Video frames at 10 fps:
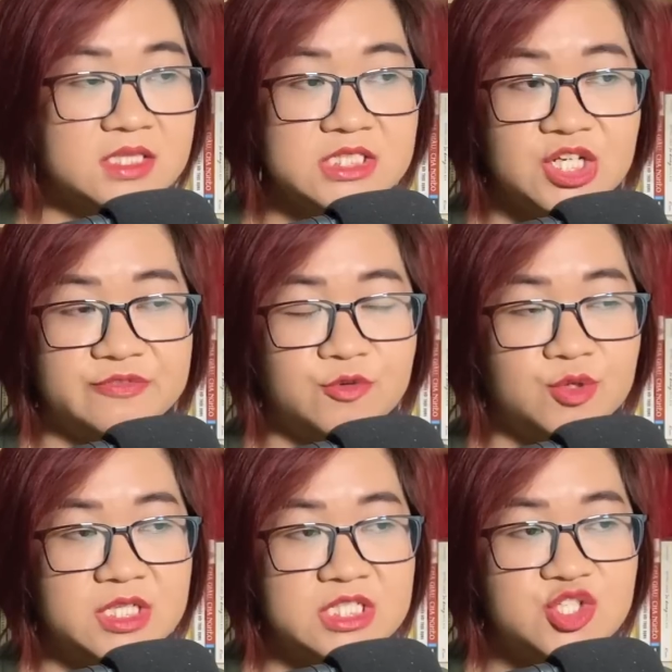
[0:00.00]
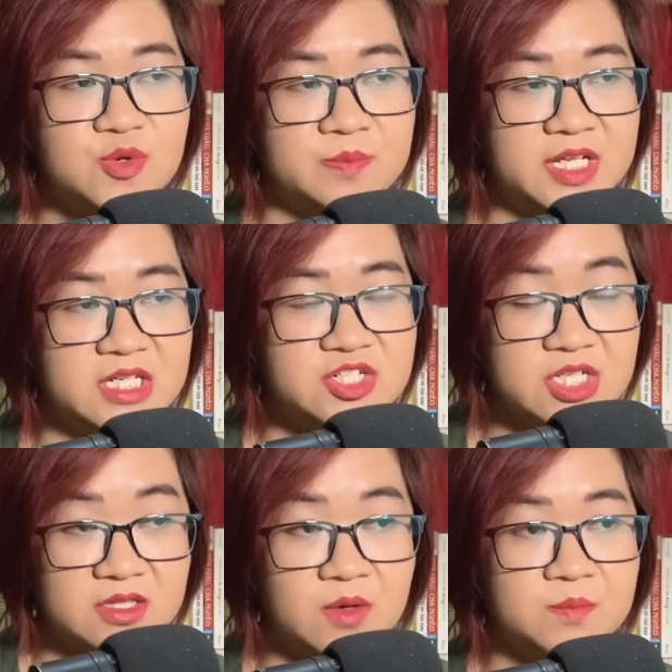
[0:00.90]
Người phụ nữ trung niên
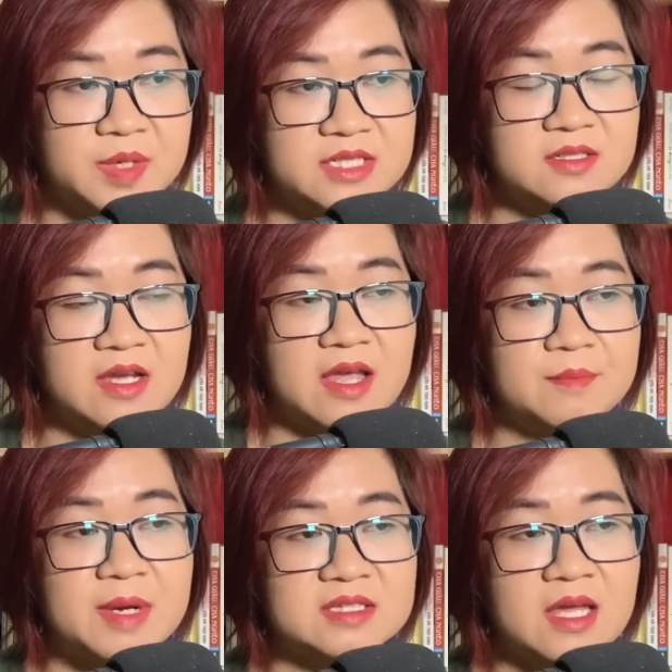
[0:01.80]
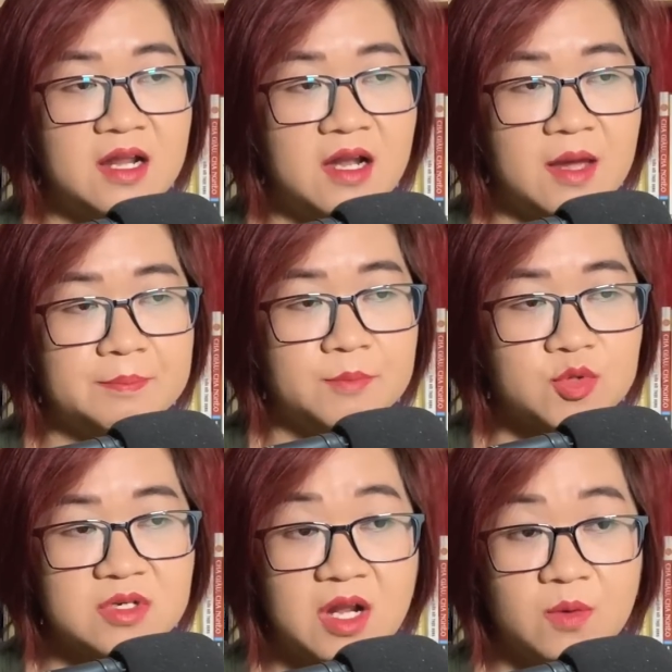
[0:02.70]
rất thông minh, bà ta lập
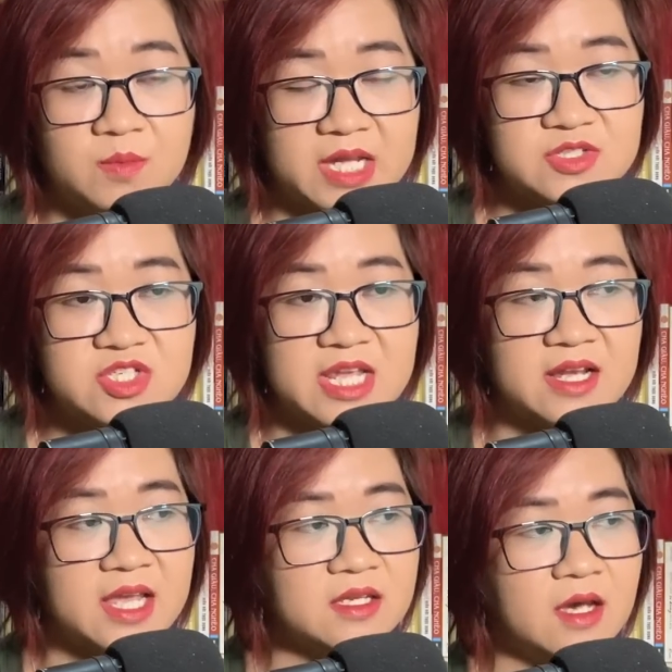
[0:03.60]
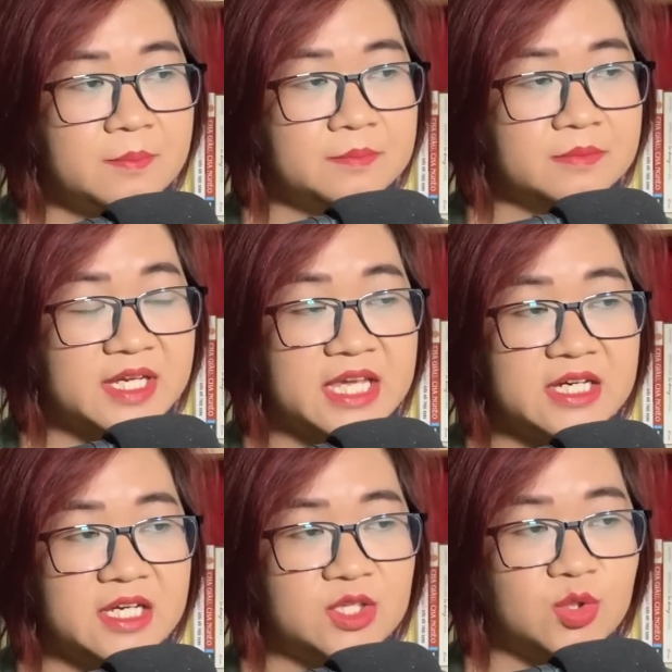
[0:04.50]
một lồng ánh sáng cách âm ngay
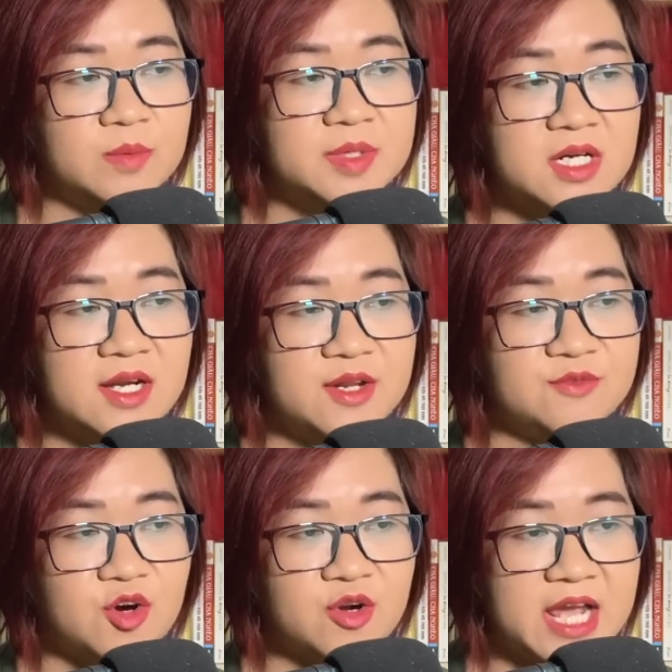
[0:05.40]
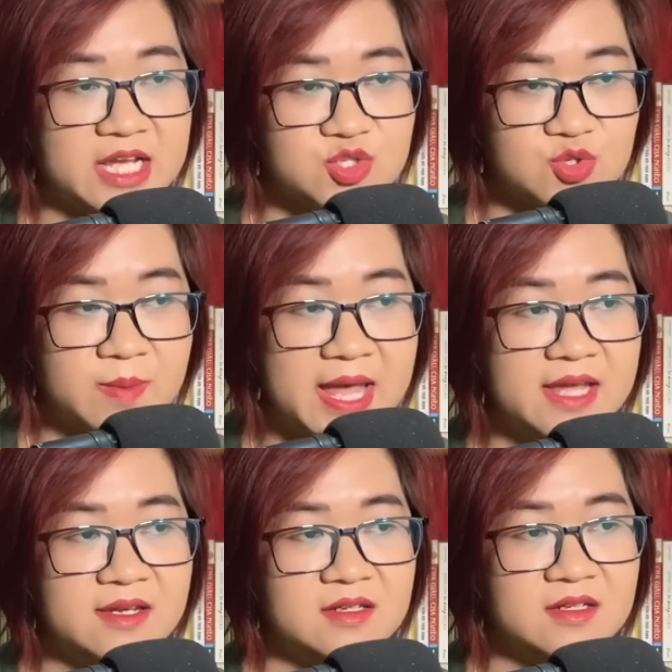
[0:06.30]
khi tôi bước lên võ đài số 3.
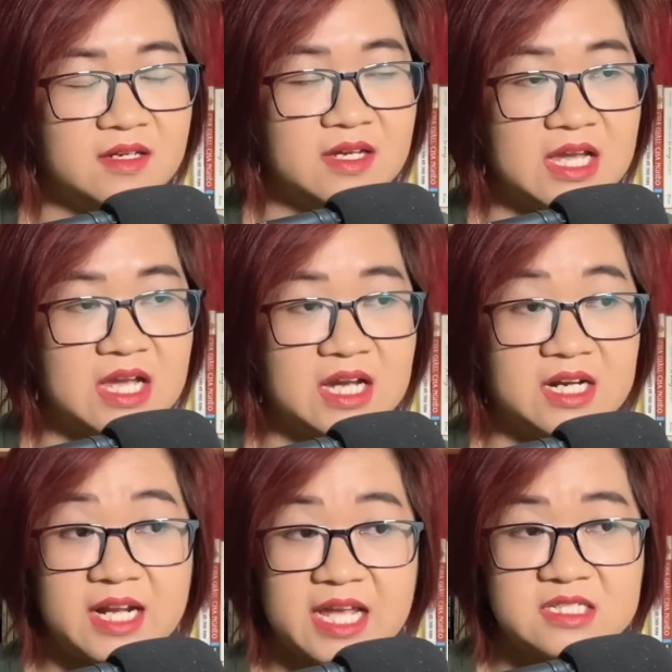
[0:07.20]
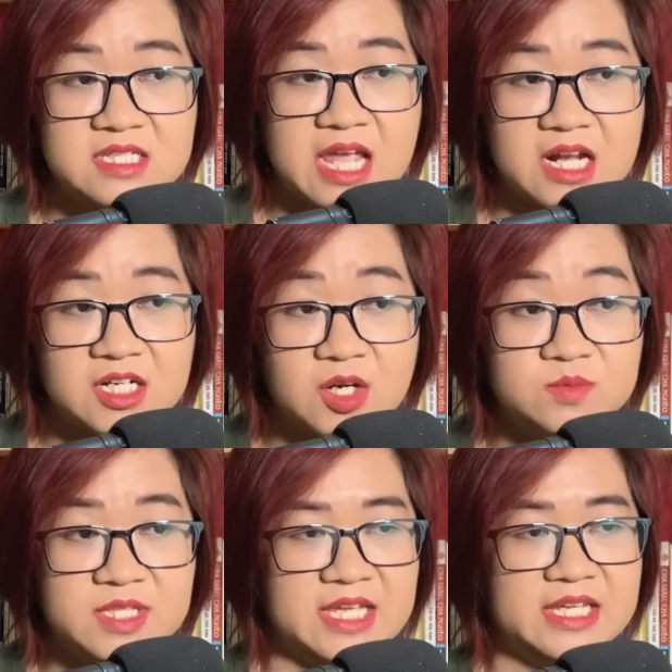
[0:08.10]
Khán giả
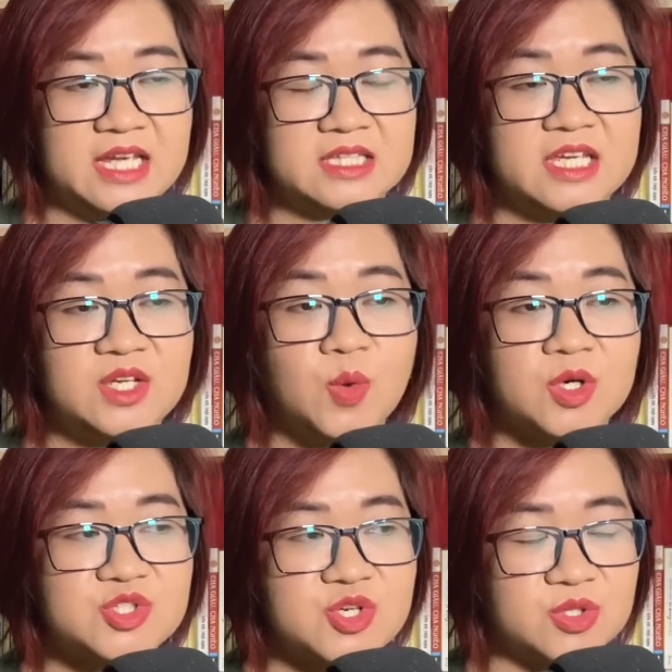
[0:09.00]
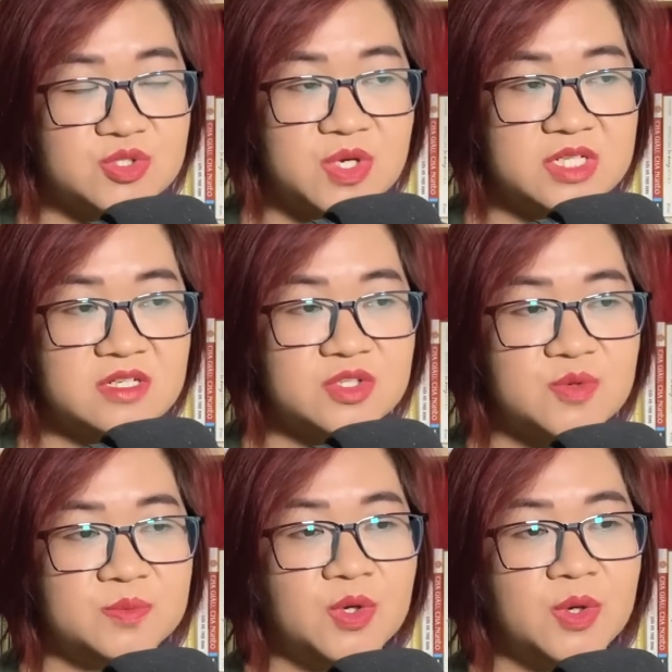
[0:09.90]
không thể nghe thấy cuộc trò chuyện giữa
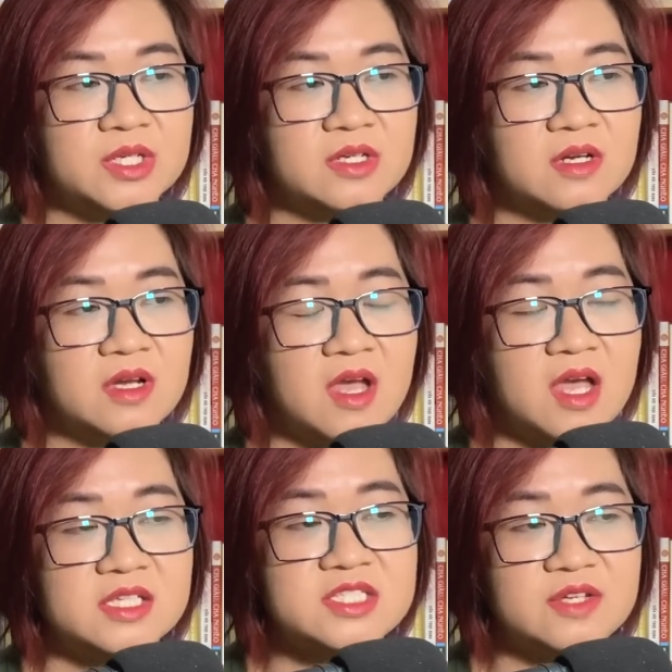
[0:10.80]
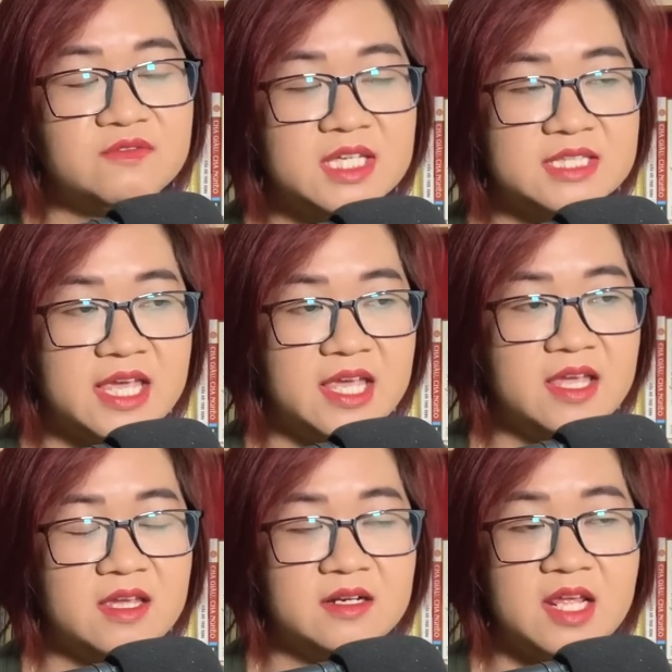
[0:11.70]
chúng tôi. Chính vì
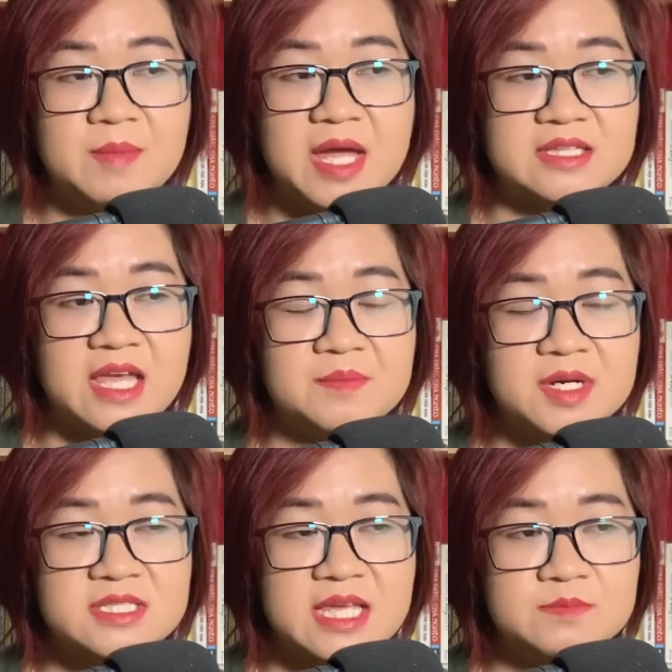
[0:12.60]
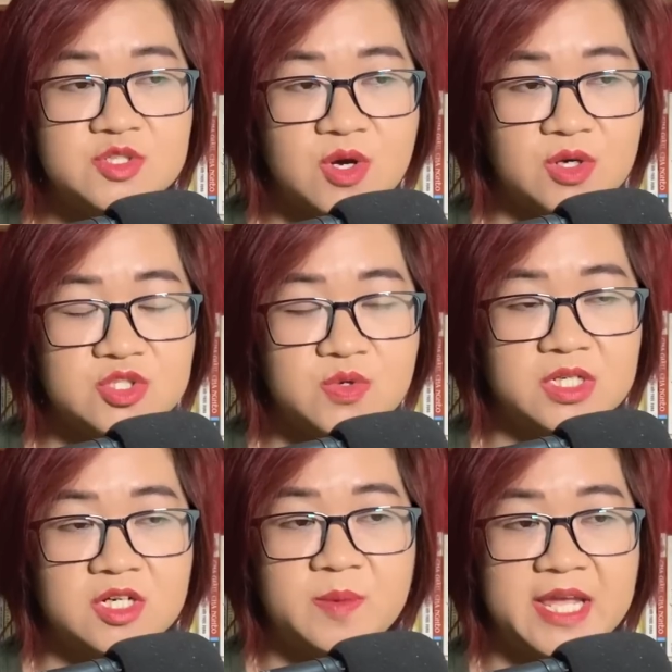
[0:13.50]
thế nên bà ta mới dám trò
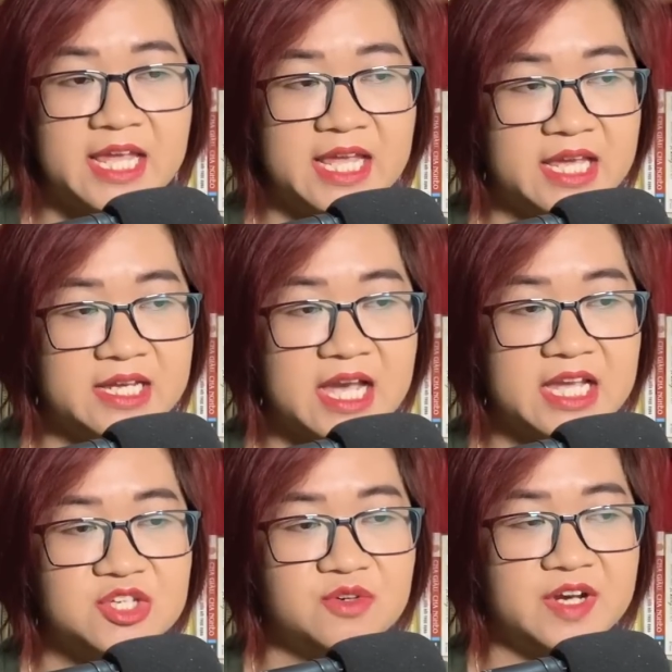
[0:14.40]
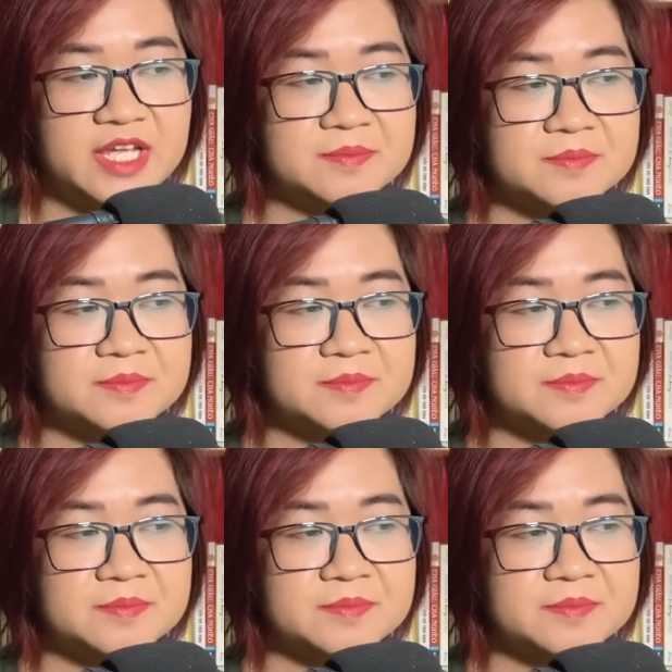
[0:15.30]
chuyện không hề e ngại như vậy.